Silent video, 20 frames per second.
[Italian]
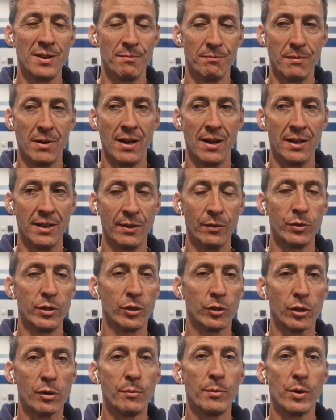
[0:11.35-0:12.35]
ma gli avevo
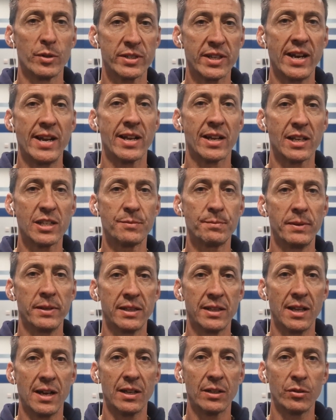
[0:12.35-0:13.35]
detto che me lo sarei anche
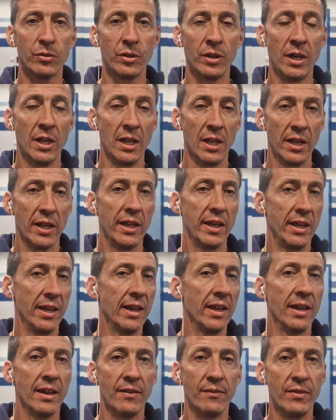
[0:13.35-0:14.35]
aspettato
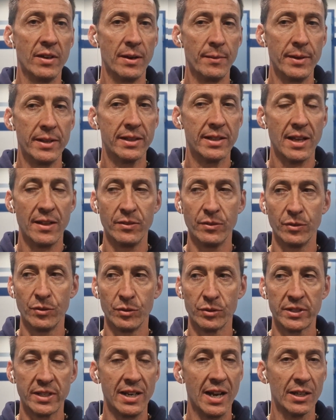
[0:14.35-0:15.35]
e veramente hanno
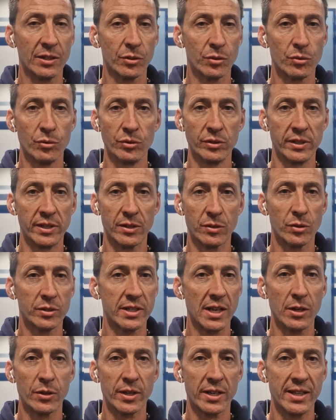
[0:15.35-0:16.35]
tirato con il
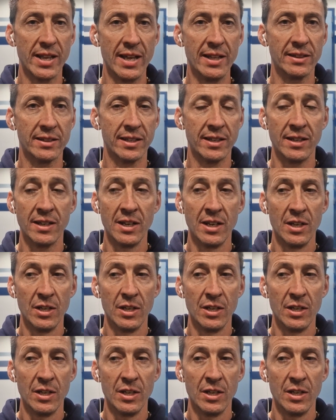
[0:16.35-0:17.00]
coltello tra denti.